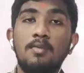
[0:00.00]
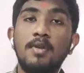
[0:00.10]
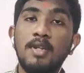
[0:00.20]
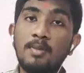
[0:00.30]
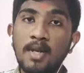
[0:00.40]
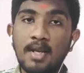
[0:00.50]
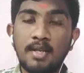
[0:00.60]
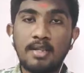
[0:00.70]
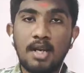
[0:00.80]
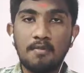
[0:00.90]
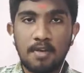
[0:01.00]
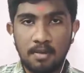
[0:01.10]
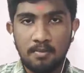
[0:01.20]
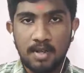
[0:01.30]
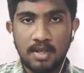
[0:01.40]
இப்போ திருமலை
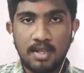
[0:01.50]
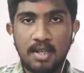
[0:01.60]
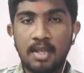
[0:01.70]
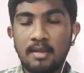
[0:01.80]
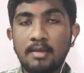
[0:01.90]
அனந்தாழ்வாரும் அதே